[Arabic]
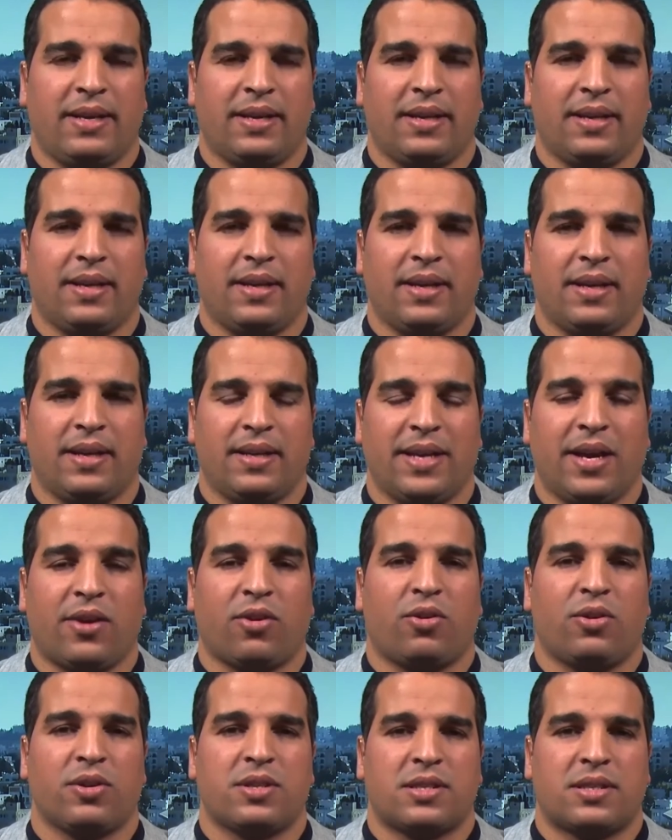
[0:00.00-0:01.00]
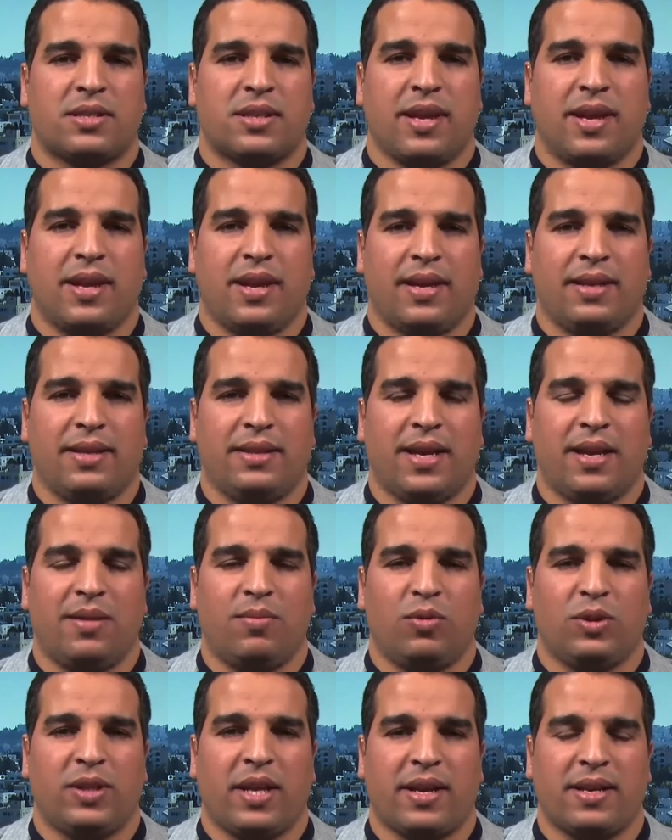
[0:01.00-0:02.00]
أن يرقص أحد
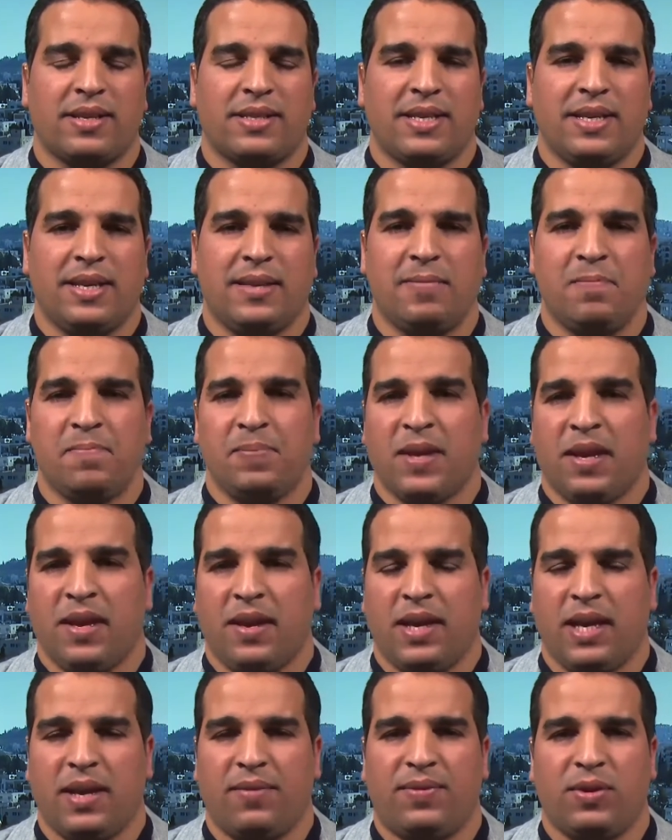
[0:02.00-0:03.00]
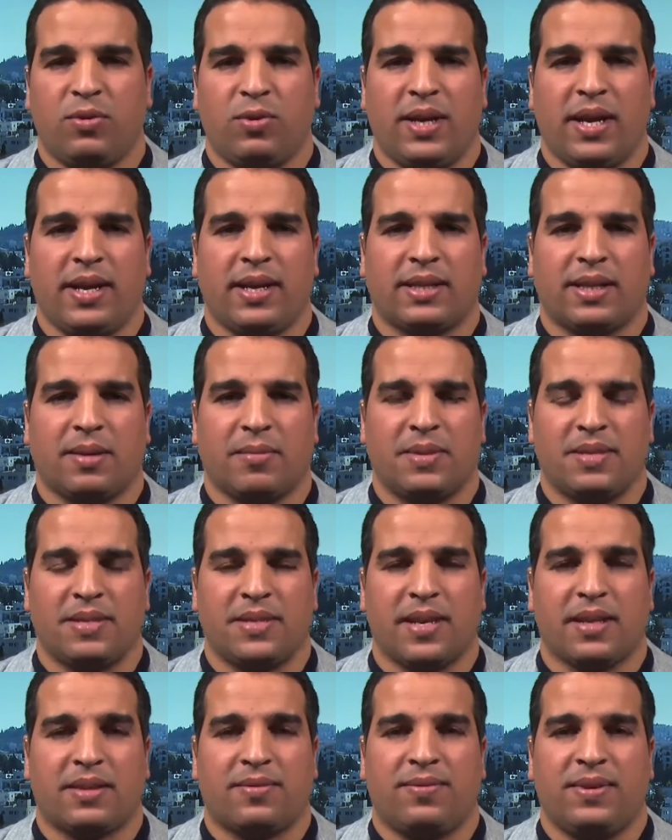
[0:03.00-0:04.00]
المدرسين آه، في ولاية
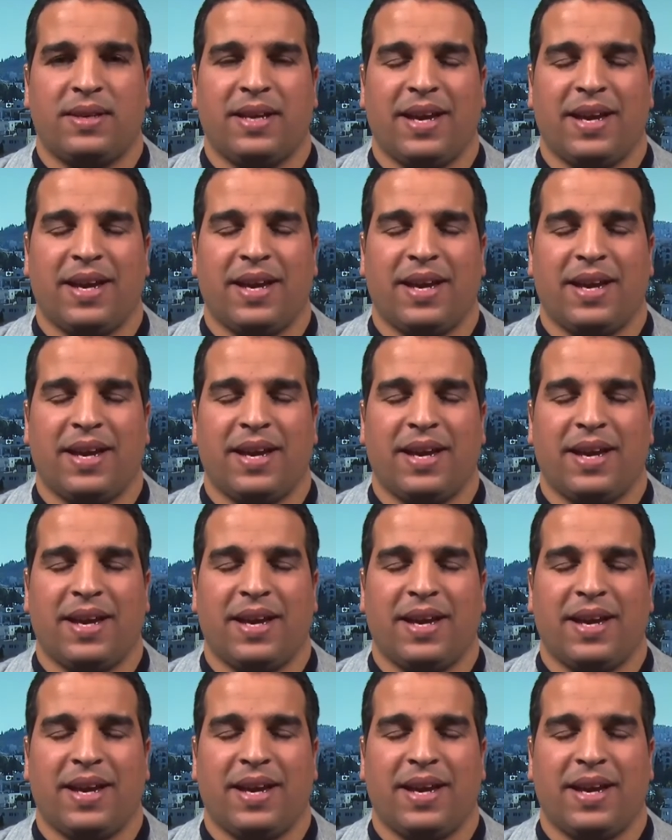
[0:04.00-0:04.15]
بنزرت